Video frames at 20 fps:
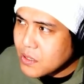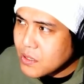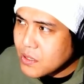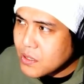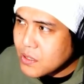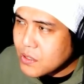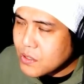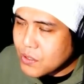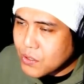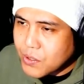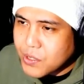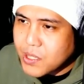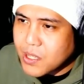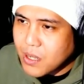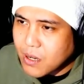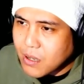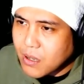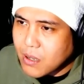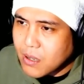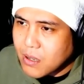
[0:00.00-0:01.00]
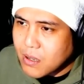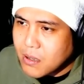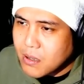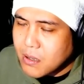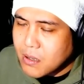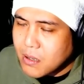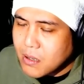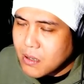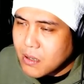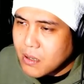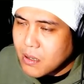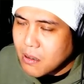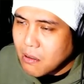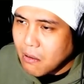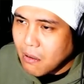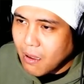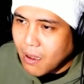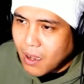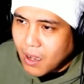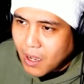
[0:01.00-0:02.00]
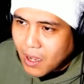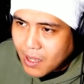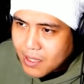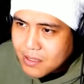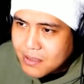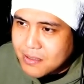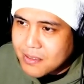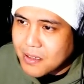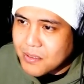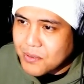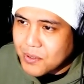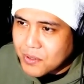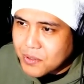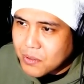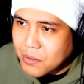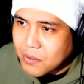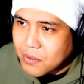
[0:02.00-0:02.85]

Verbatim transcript: そしたらあったんですよ。